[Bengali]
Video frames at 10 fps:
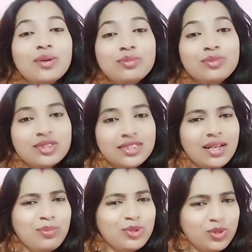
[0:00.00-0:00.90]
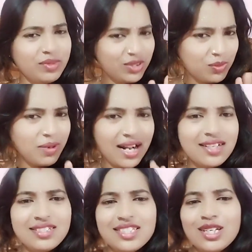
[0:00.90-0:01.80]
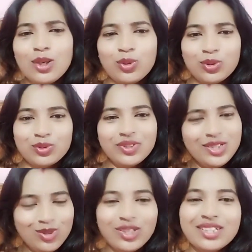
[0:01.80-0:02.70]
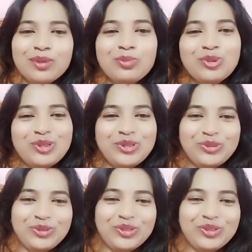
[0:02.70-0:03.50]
মুখটা প্রথমে একটু ভারী ছিল কিছু একটা বলতো